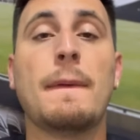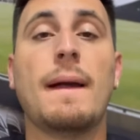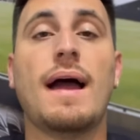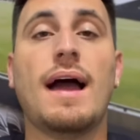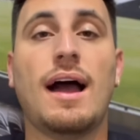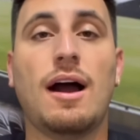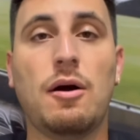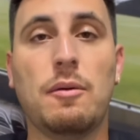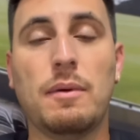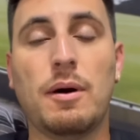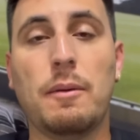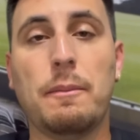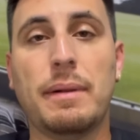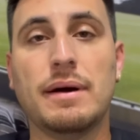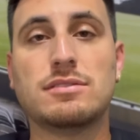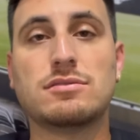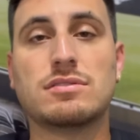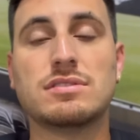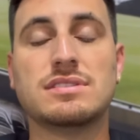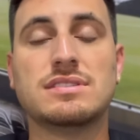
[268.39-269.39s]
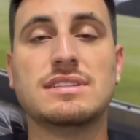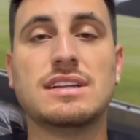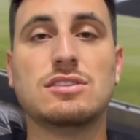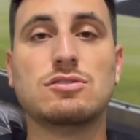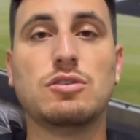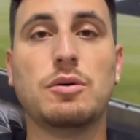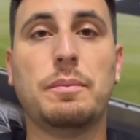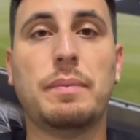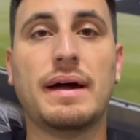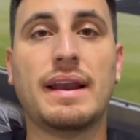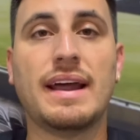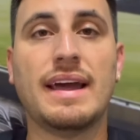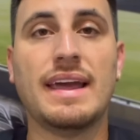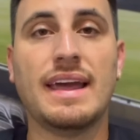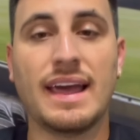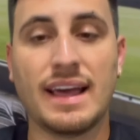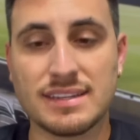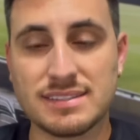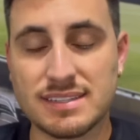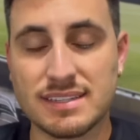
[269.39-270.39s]
arrumar um patrocinador para
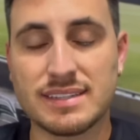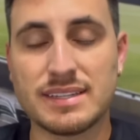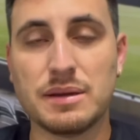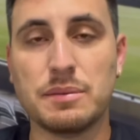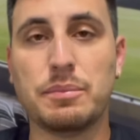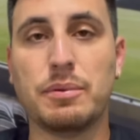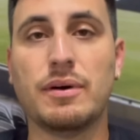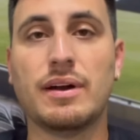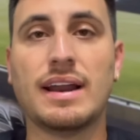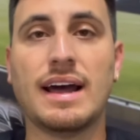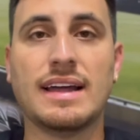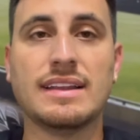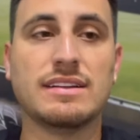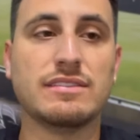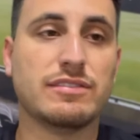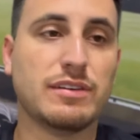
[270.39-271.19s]
essa temporada.